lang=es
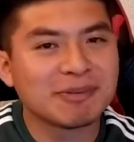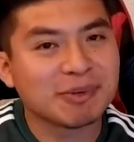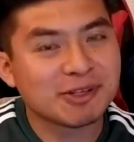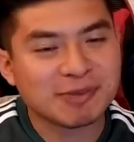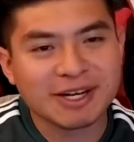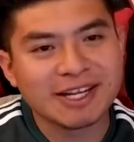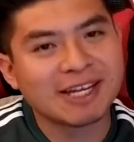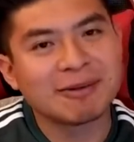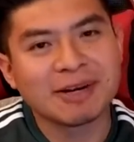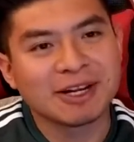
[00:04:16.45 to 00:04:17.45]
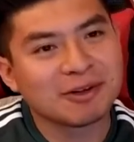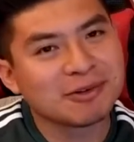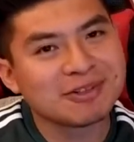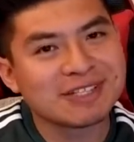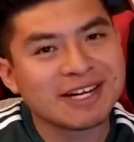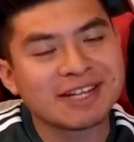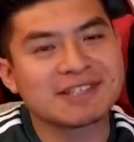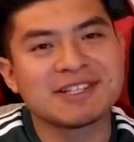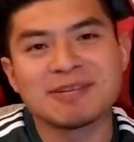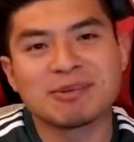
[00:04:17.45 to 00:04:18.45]
pero esperaría que Veracruz ya
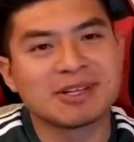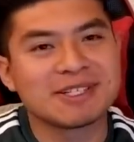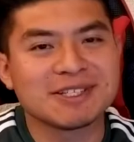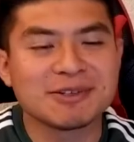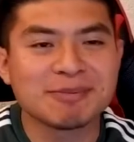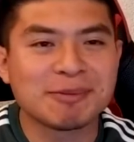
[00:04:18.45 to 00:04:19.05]
reaccione porque si no me